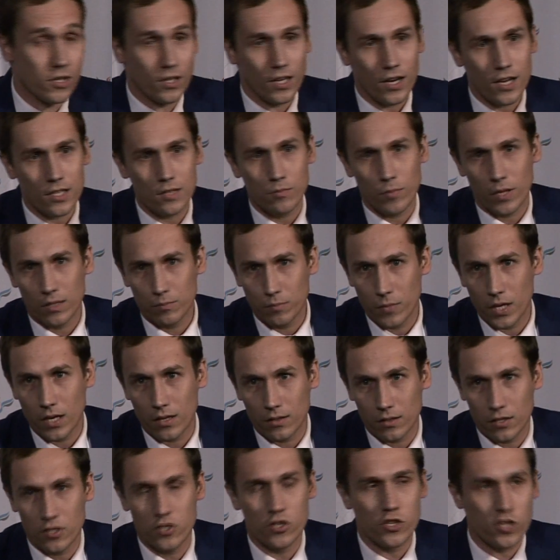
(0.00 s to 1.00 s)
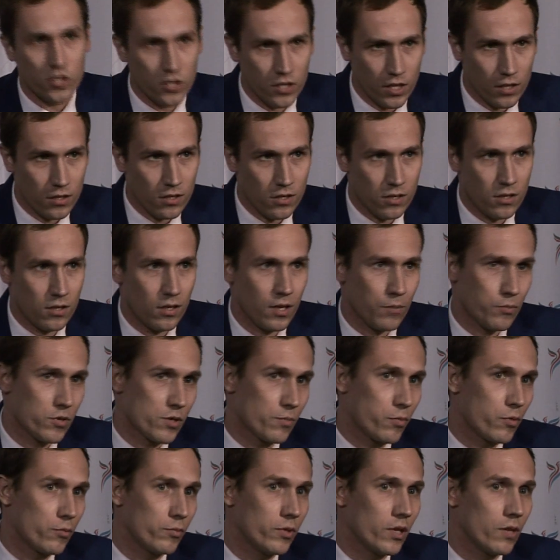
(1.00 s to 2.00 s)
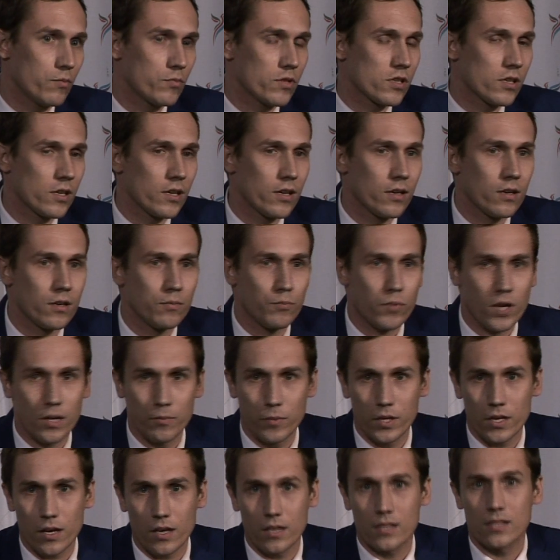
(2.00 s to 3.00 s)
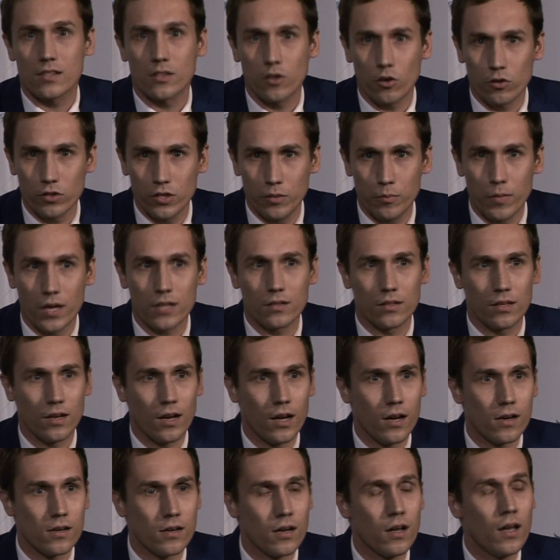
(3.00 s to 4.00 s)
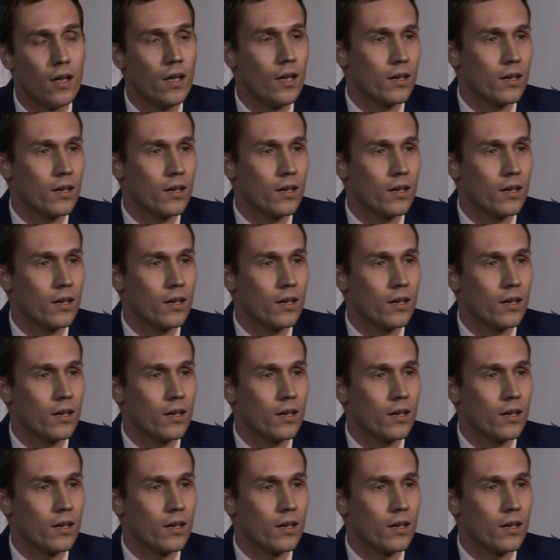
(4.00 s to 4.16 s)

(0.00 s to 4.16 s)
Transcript: Teraz mam lat 30, a przypominam, że premier Estonii Martelar